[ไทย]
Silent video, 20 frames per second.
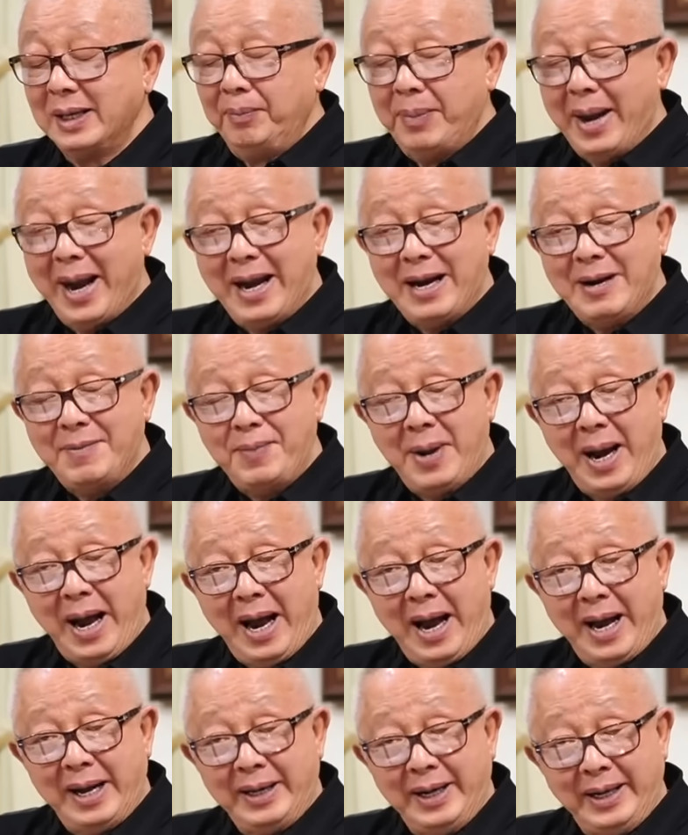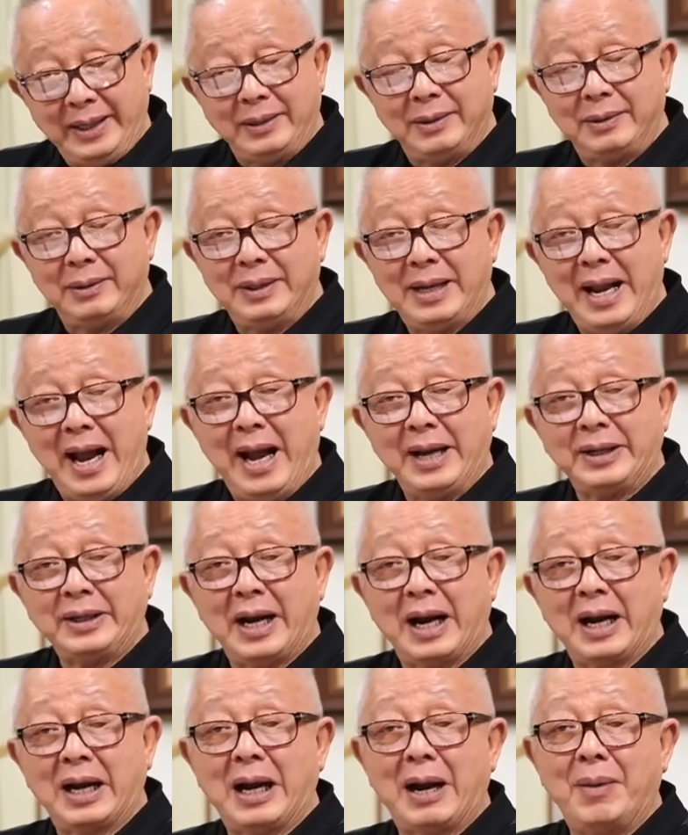แบงก์พาณิชย์น่า
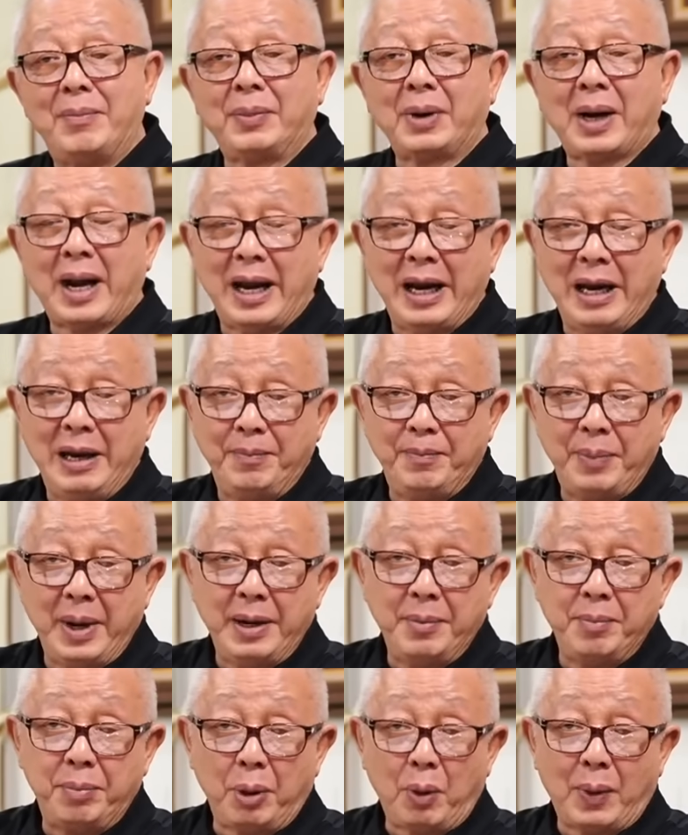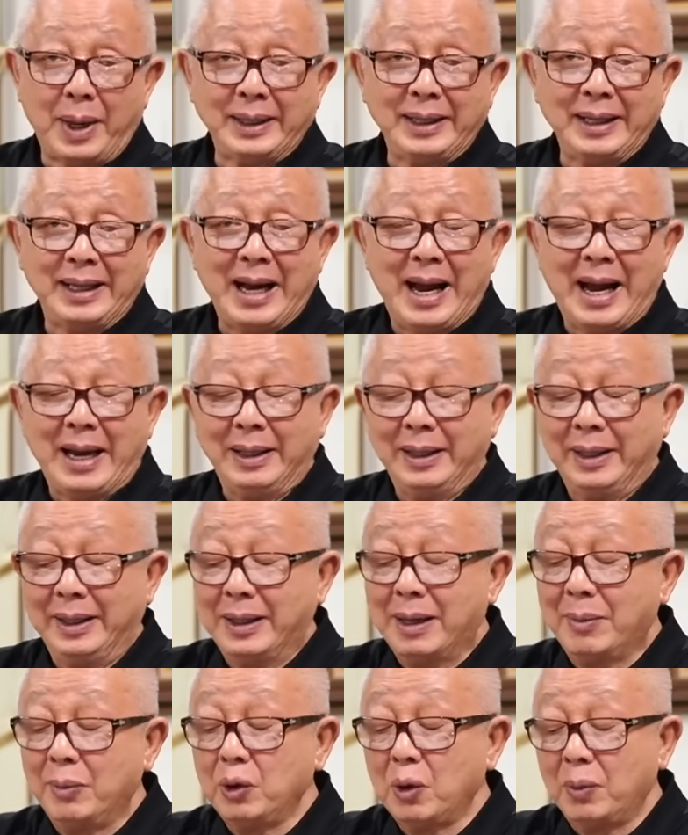จะกำไรเป็นประวัติการณ์เลย
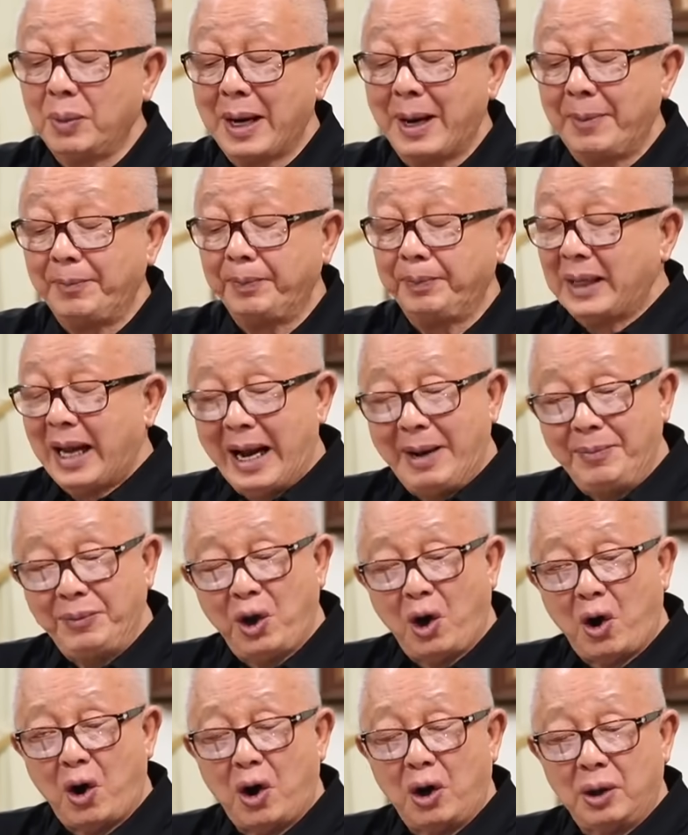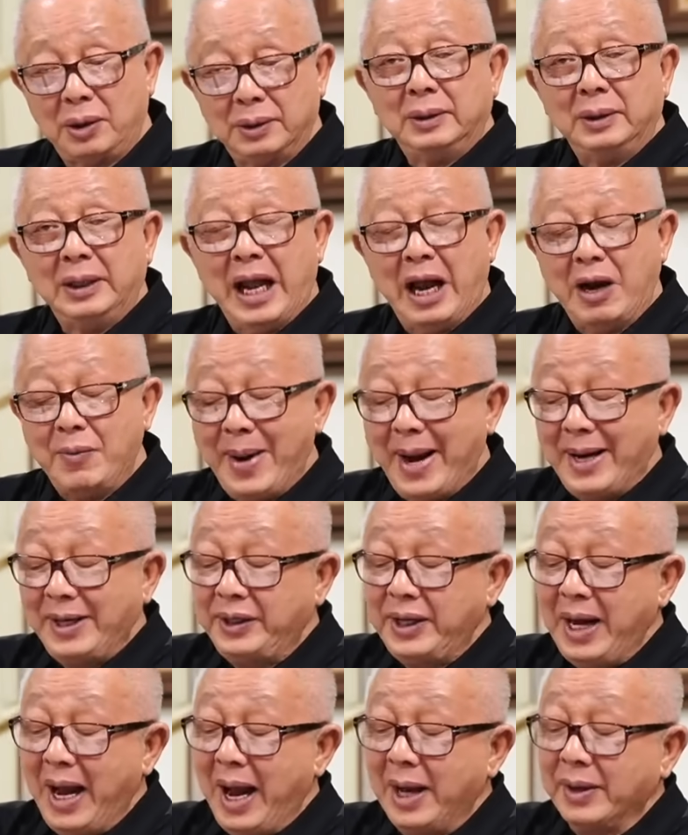ท่านผู้ชมครับถามต่อ แล้วแบง
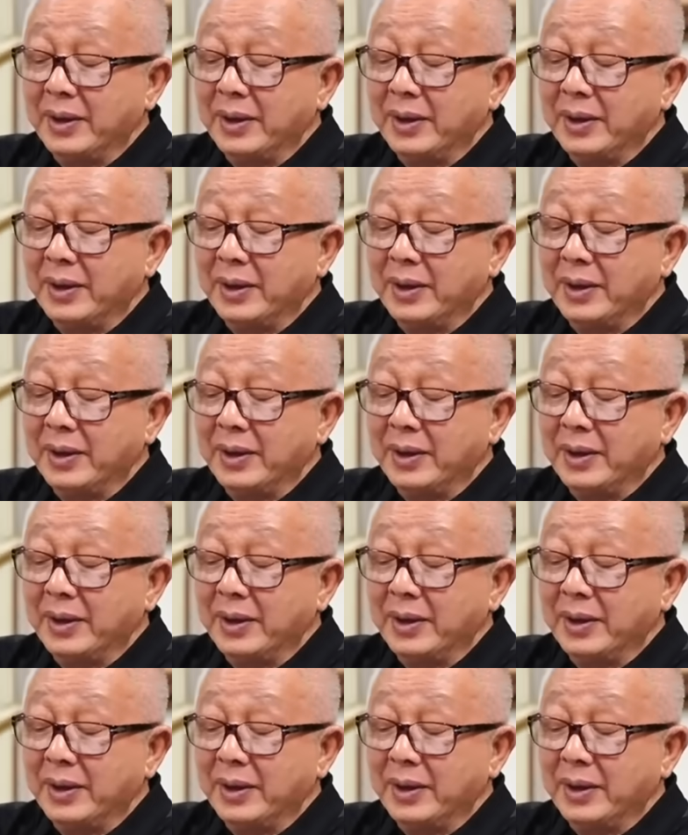ก์ชา